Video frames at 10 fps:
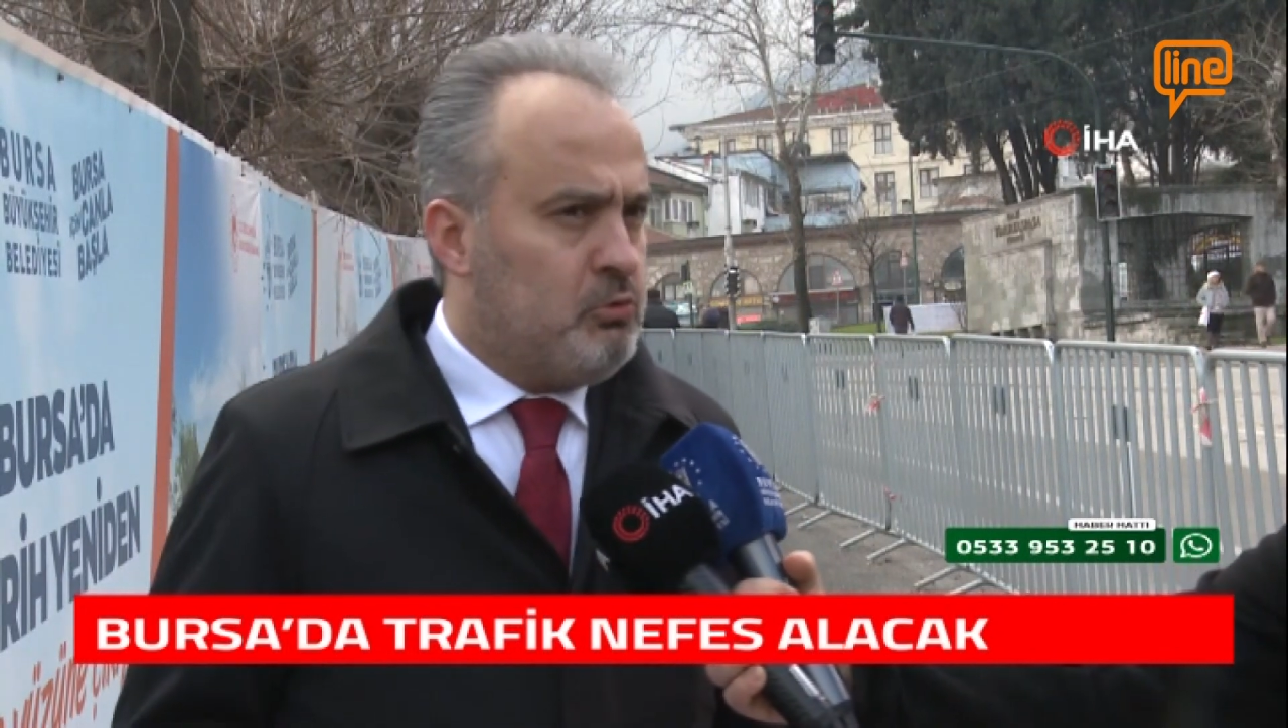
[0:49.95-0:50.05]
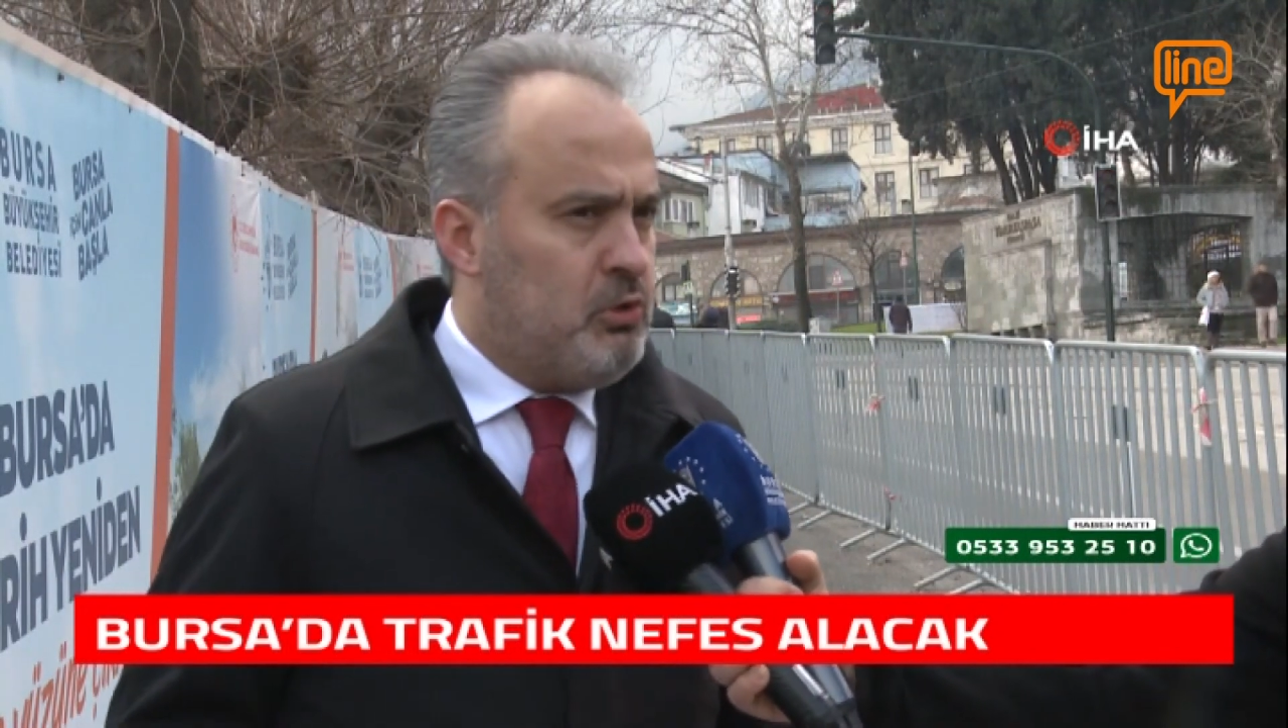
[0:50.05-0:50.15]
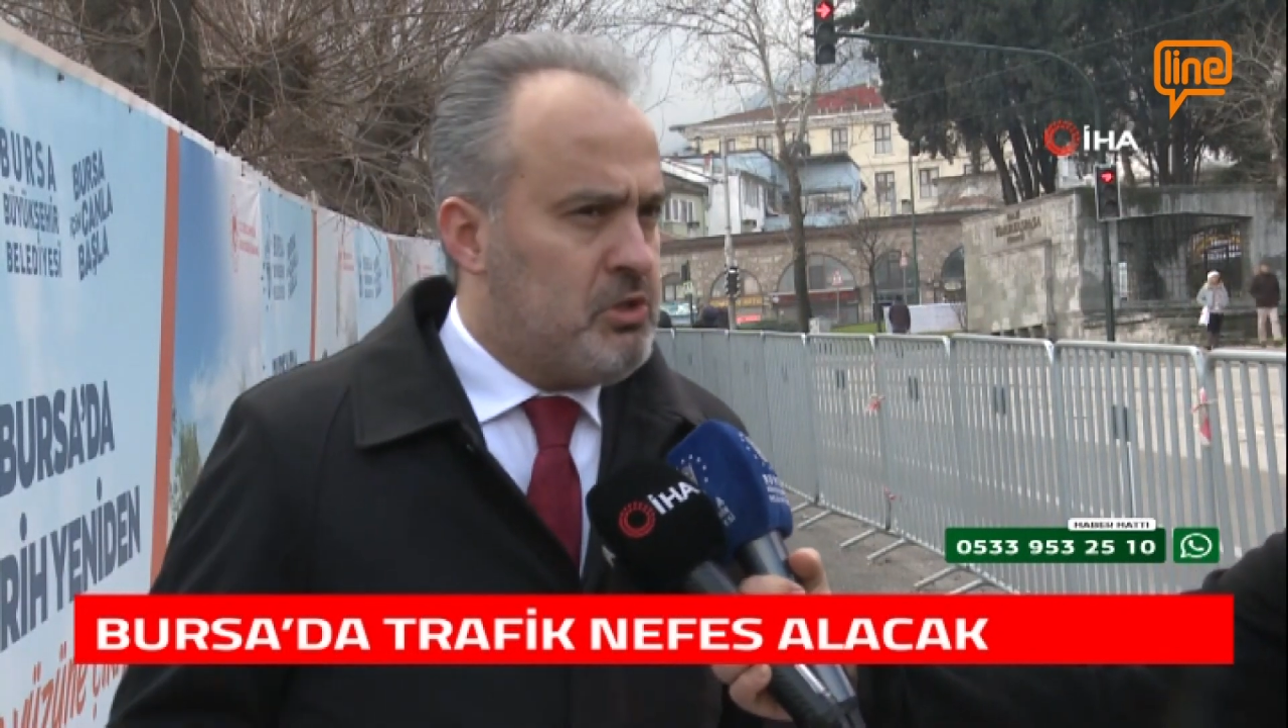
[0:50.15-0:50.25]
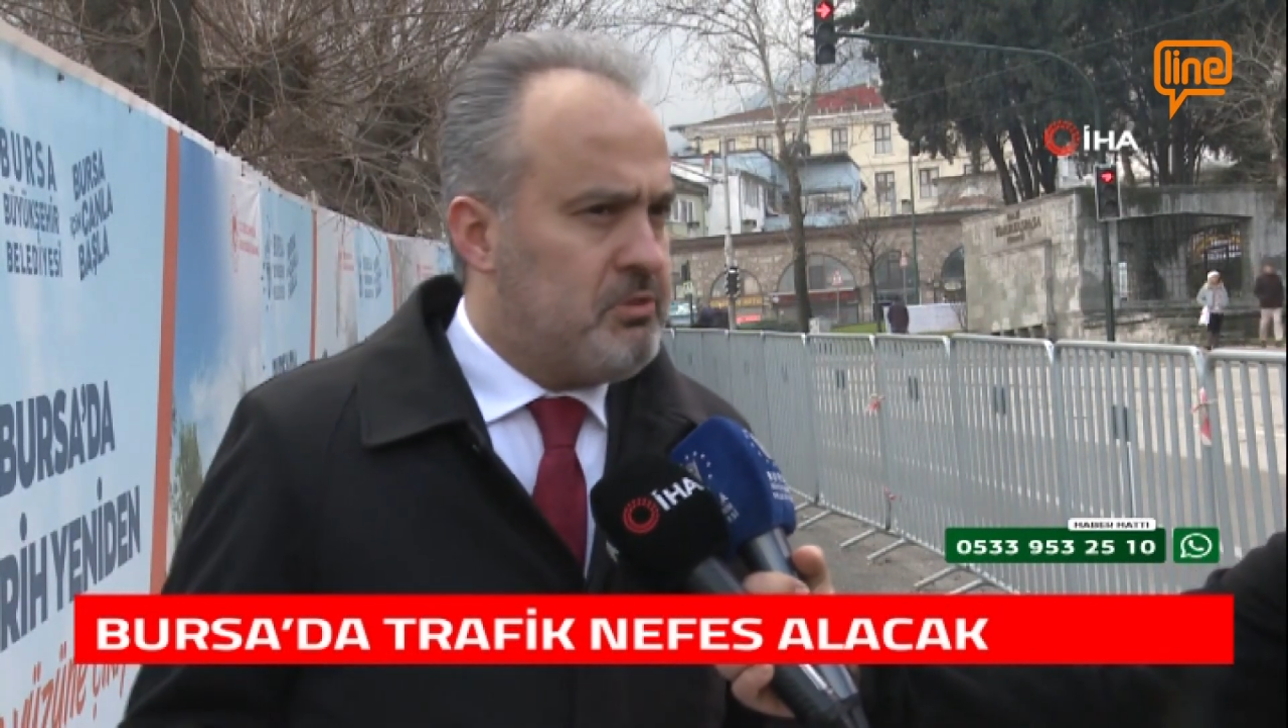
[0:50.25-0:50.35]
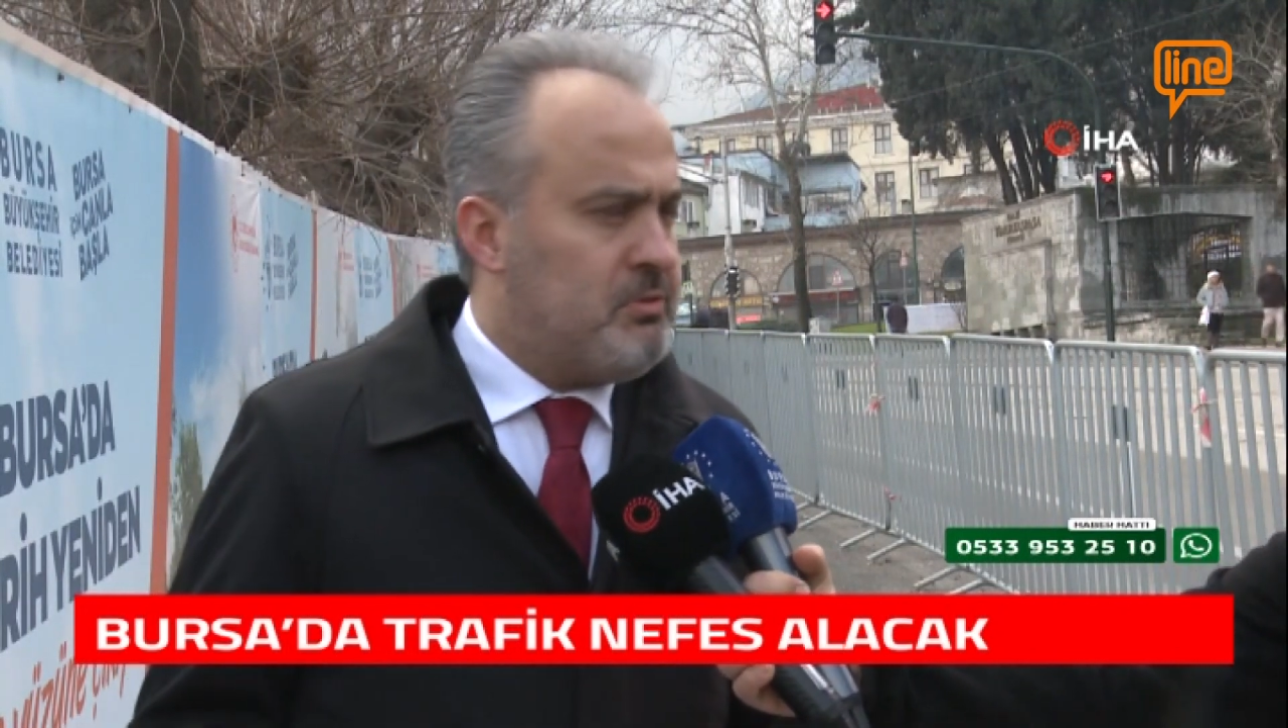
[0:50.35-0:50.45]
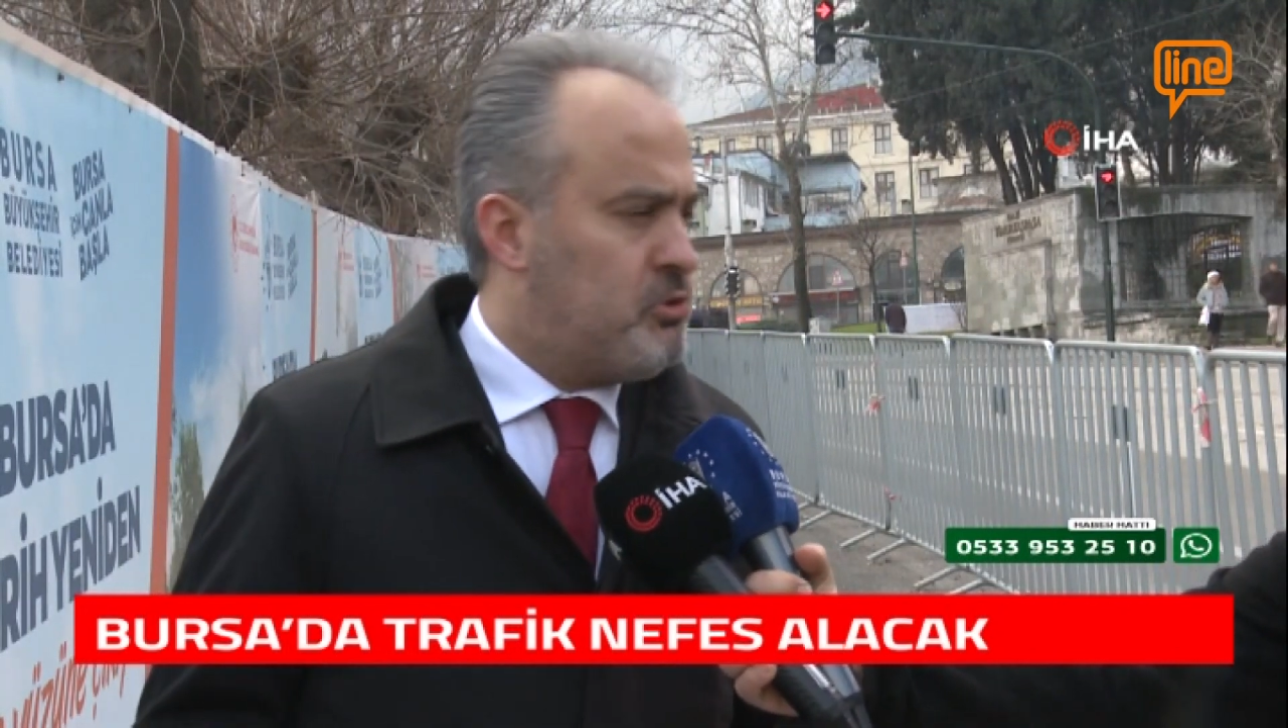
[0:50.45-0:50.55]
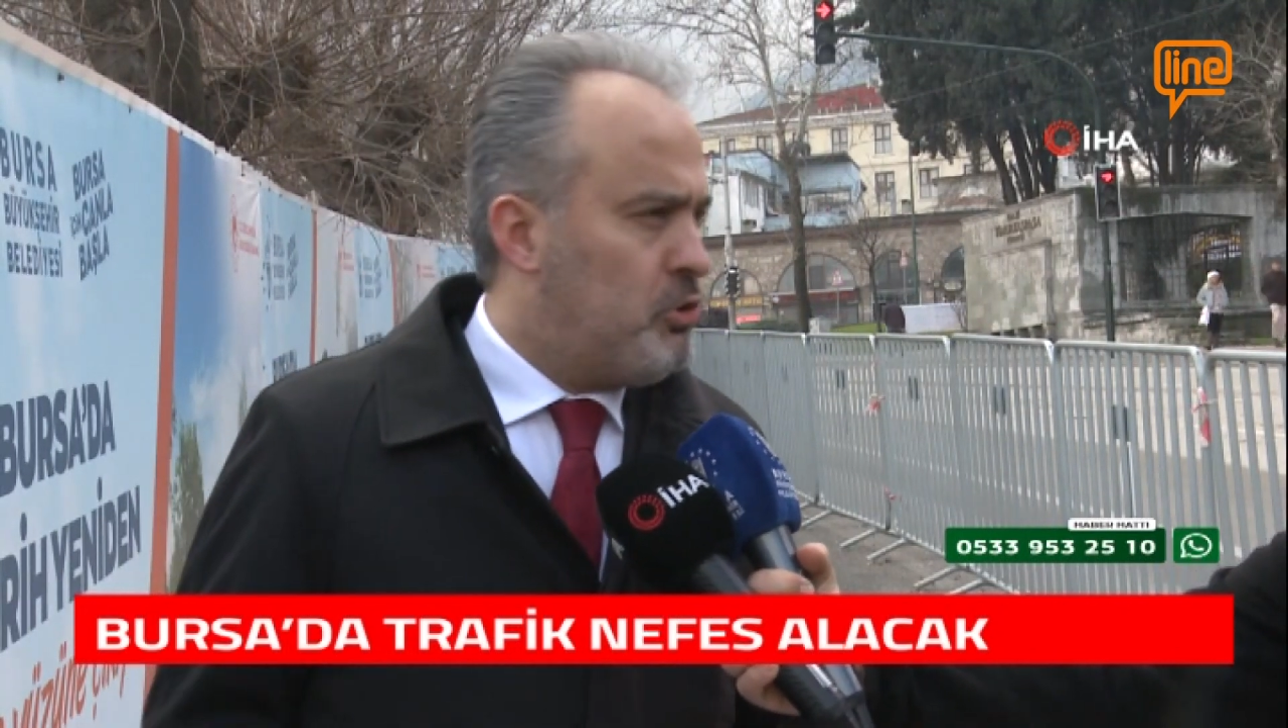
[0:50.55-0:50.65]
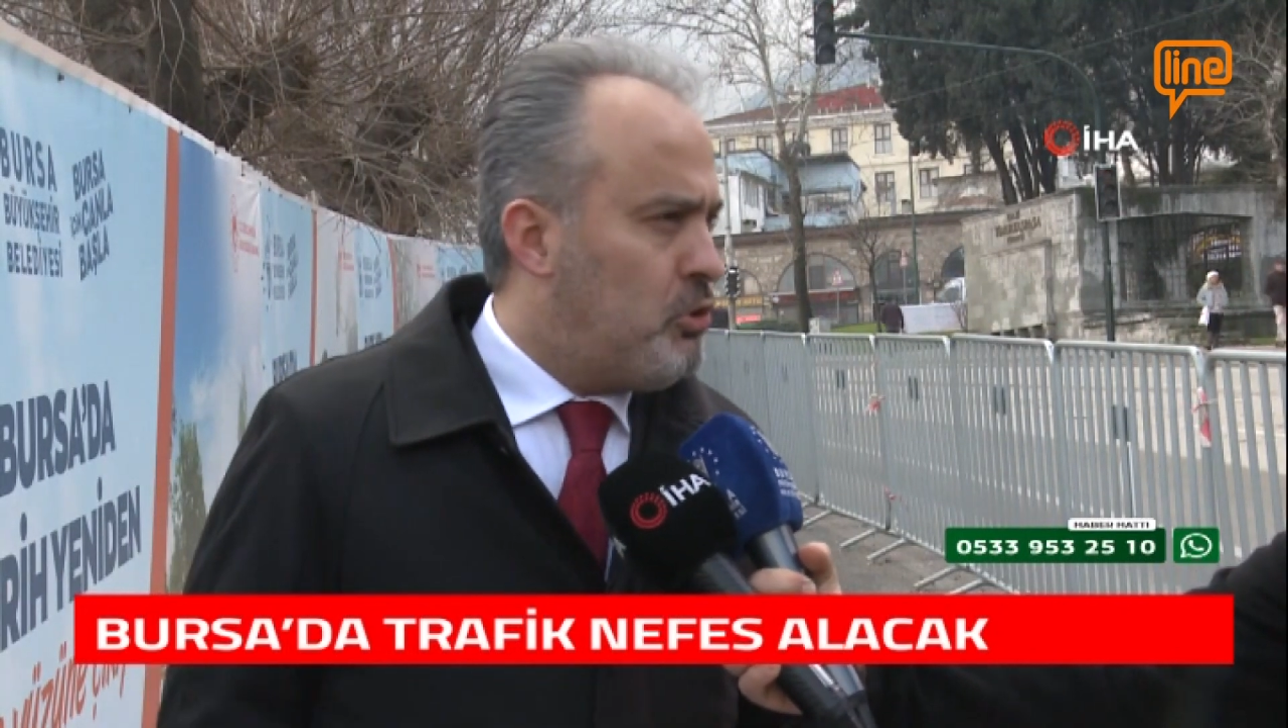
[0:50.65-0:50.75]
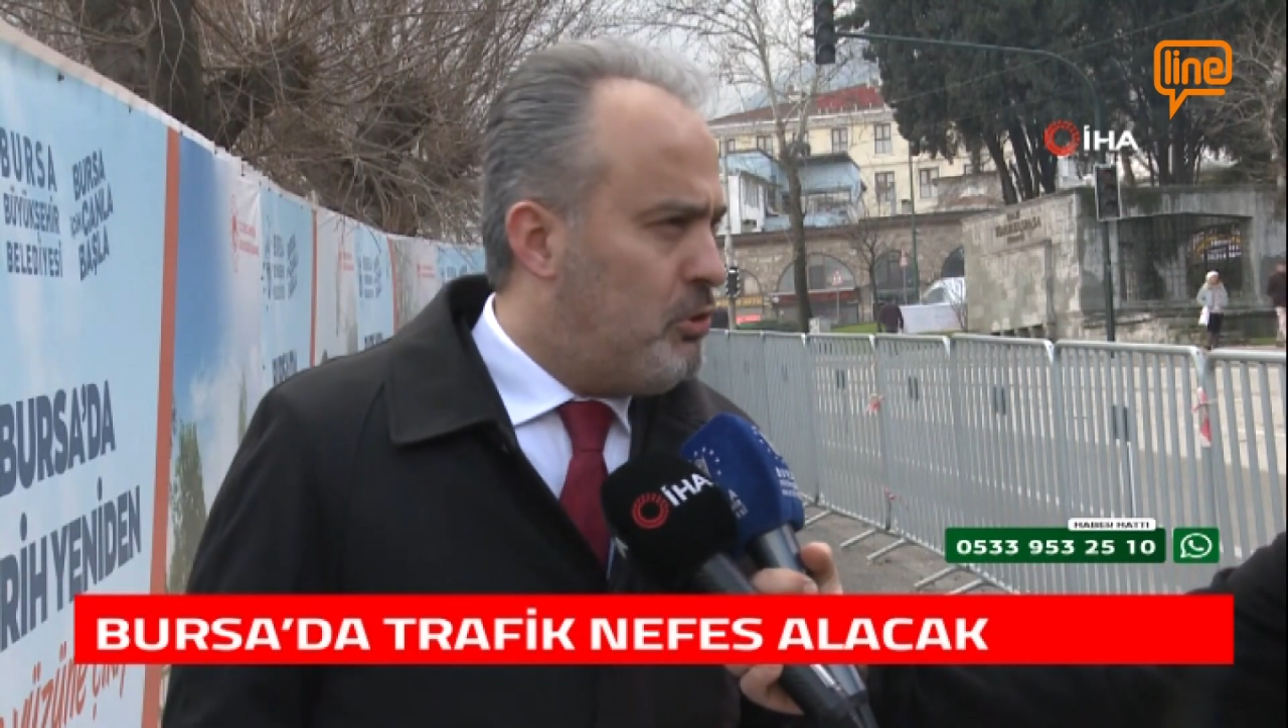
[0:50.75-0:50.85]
ulaşımı sorun